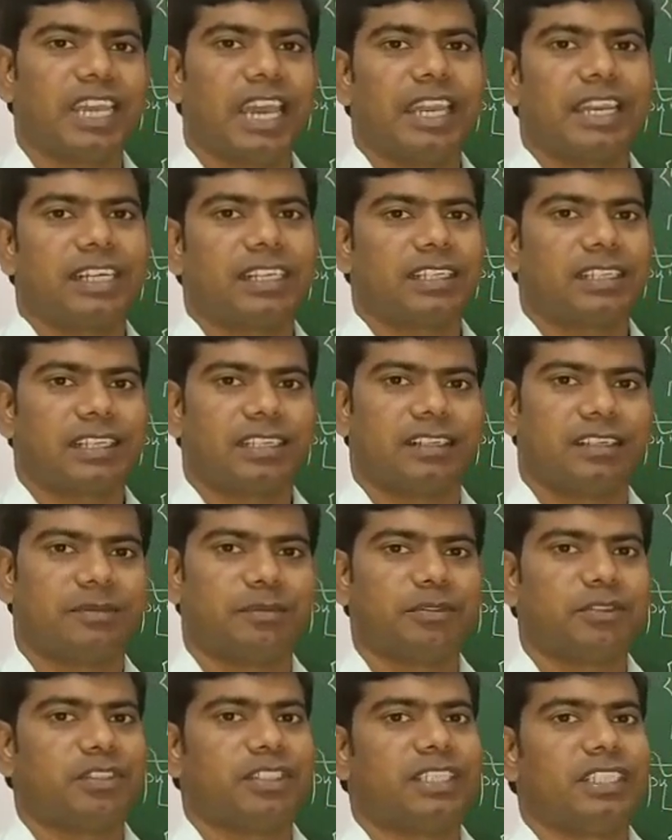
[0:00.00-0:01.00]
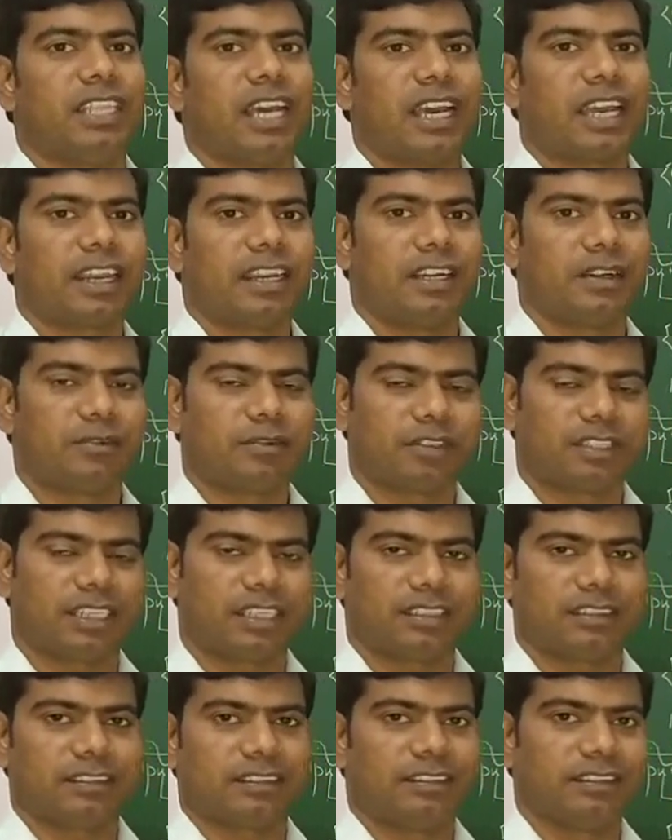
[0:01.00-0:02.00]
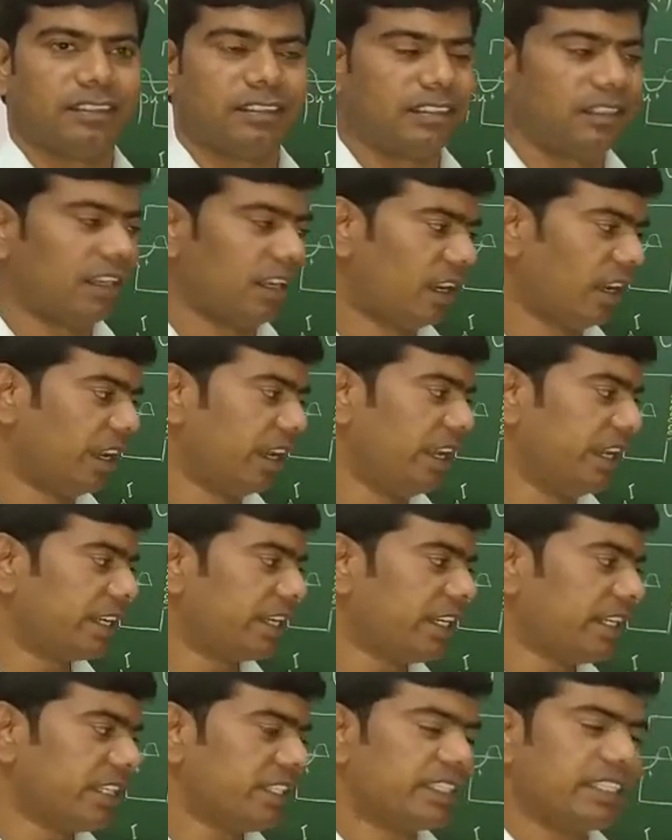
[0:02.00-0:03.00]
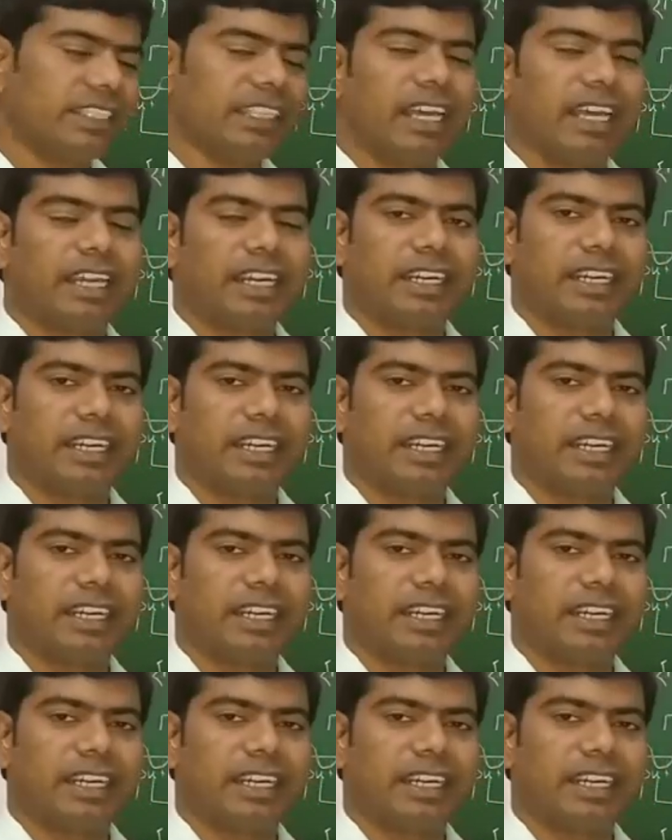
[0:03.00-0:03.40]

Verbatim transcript: डायरेक्ट करंट वो सीधा करंट होता है लेकिन ये सीधा